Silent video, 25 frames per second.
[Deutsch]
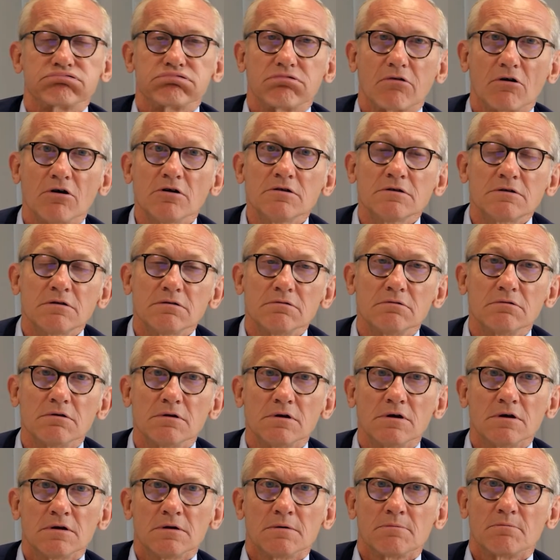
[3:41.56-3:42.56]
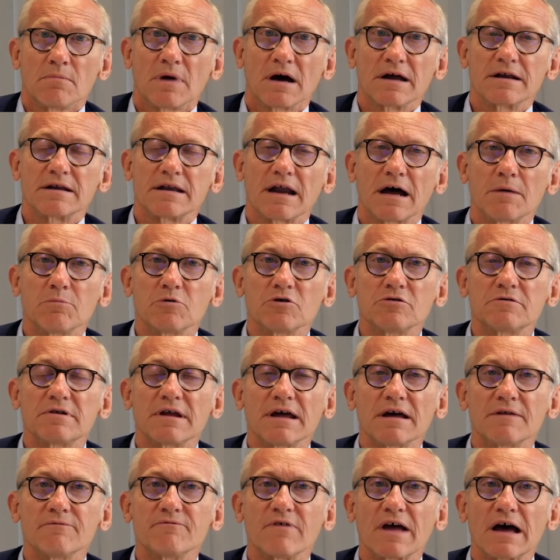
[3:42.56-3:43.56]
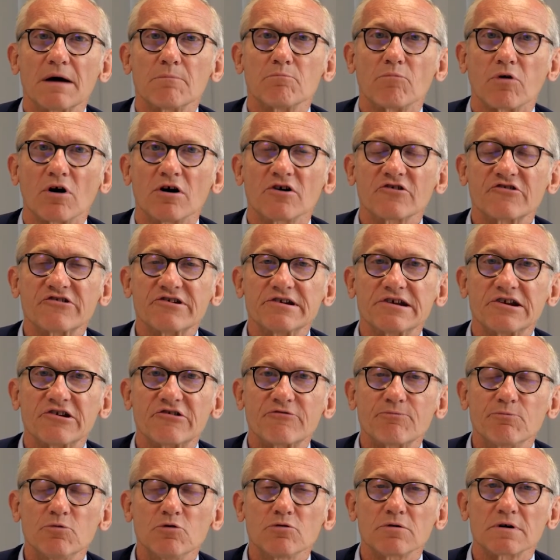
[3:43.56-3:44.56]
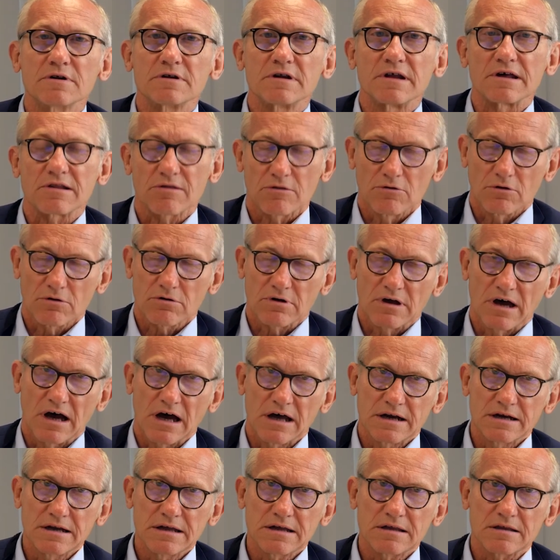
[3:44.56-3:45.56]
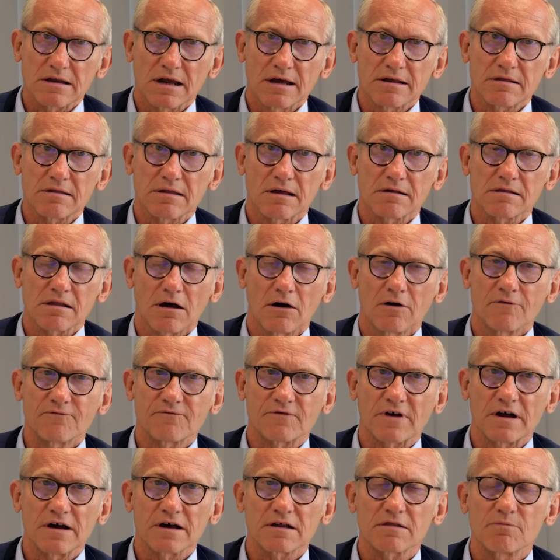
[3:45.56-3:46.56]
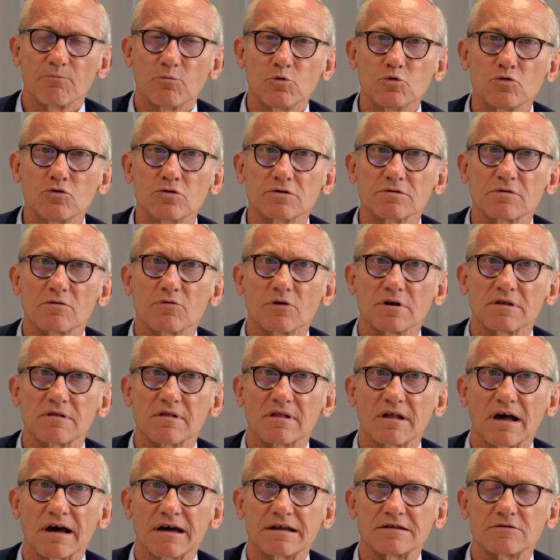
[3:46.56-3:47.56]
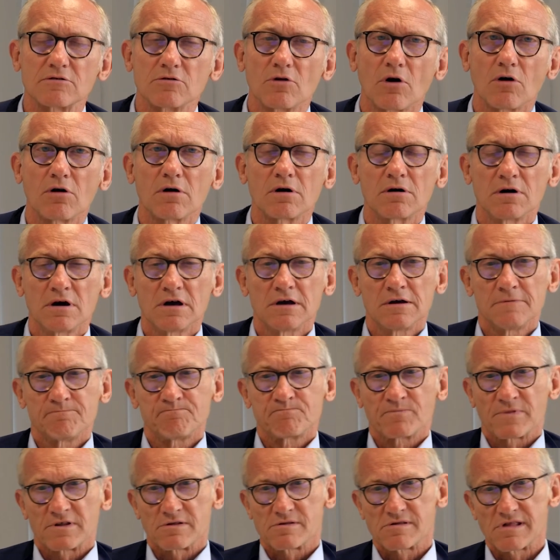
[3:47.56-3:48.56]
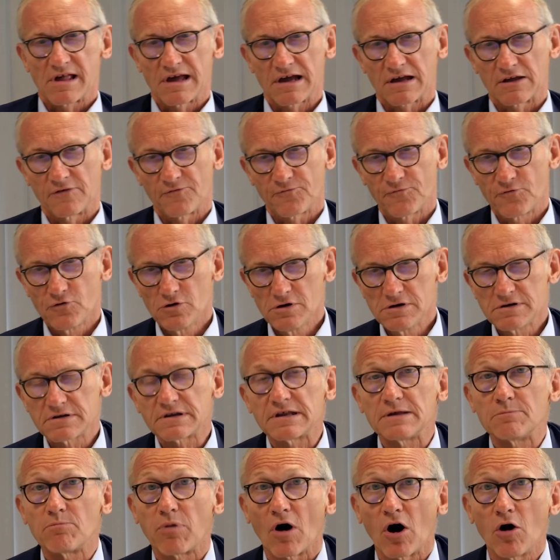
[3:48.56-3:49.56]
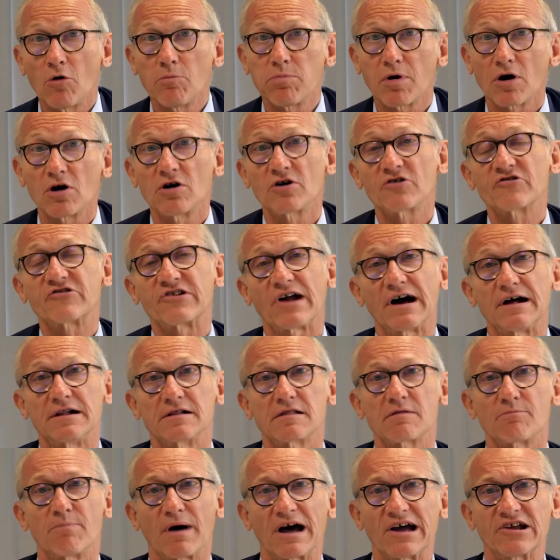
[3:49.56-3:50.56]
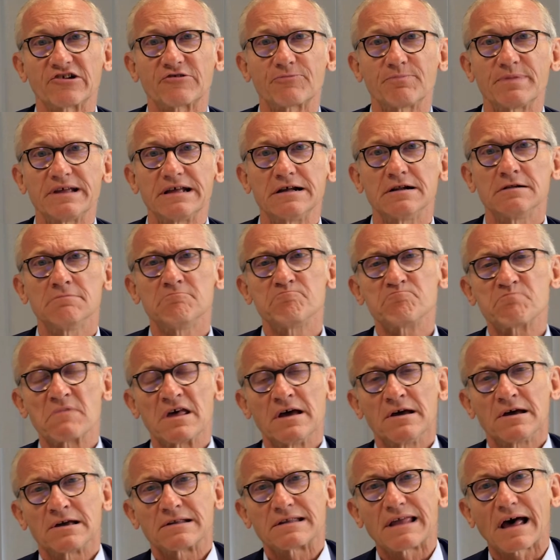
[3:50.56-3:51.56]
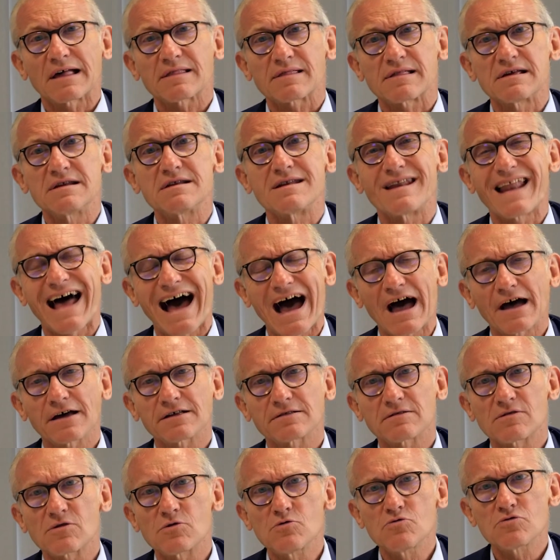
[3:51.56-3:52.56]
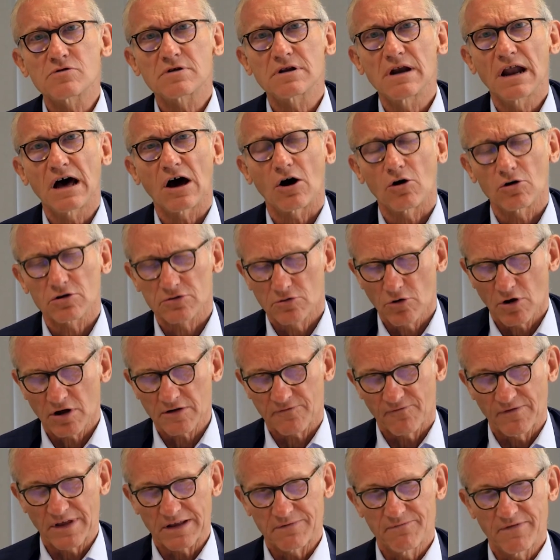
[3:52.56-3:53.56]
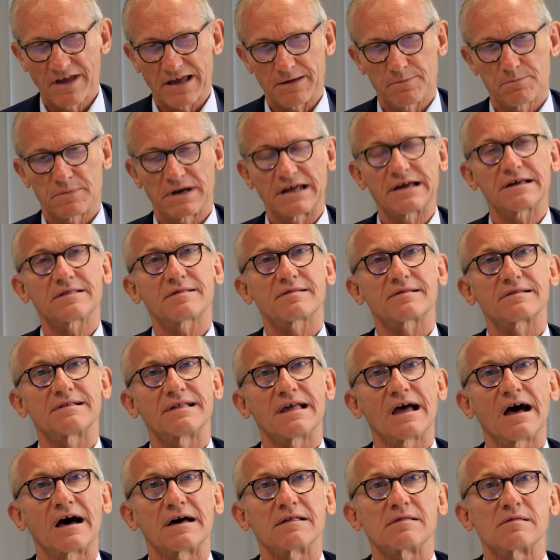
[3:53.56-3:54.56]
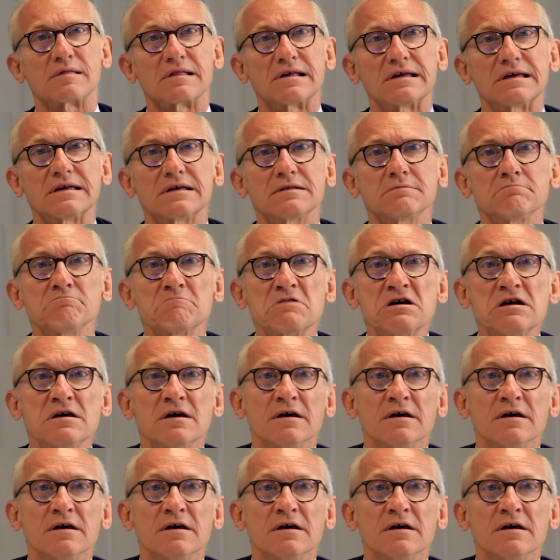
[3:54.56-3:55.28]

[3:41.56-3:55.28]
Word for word: Und, meine Damen und Herren, wir haben Branchen, die spüren das noch gar nicht. Da ist das Auftragsbuch zurzeit noch sehr gefüllt. Die Baubranche als Beispiel. Das sind Nachzügler. Auch dort werden wir im nächsten Jahr sehen,